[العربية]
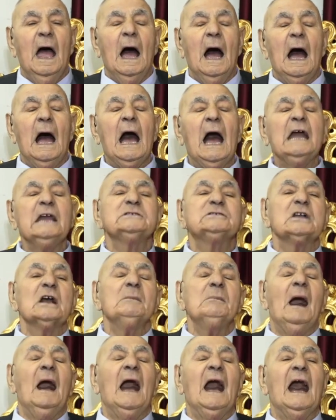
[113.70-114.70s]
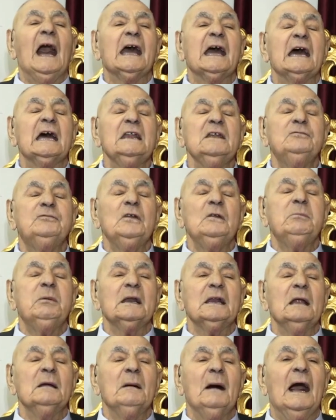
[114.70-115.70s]
اي جماعه اخرين في
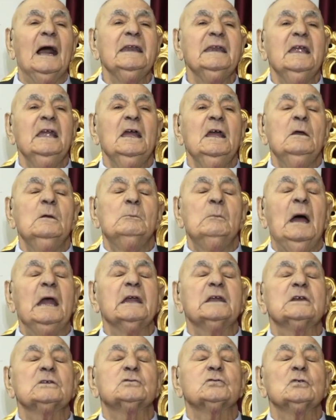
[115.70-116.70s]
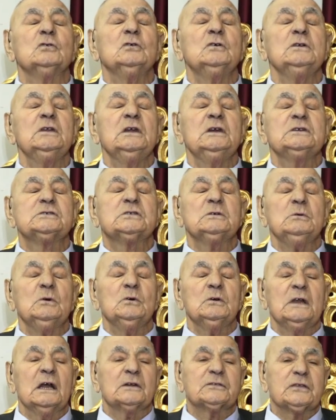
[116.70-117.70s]
البرلمان ما يقدرون
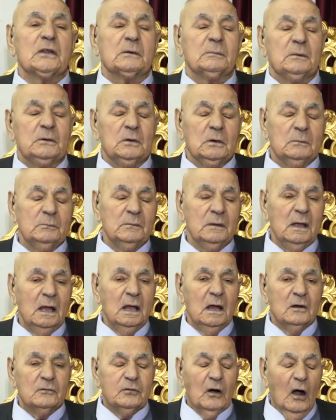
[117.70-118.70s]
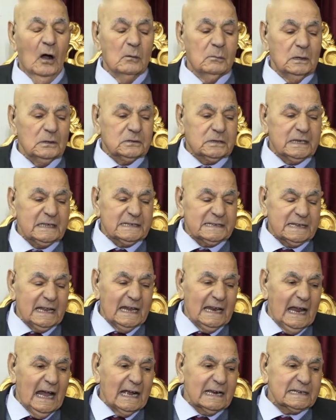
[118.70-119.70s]
يجمعون اكثر منهم فهم الكتله
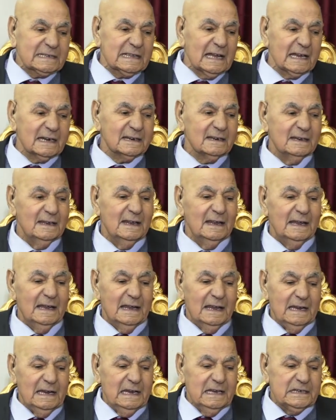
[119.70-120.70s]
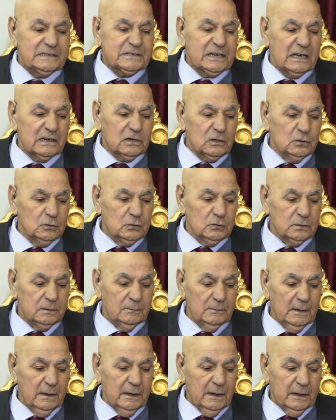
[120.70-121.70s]
الاكثر اللي يشكلون
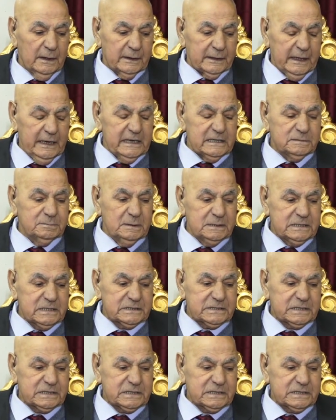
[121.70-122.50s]
رئيس مجلس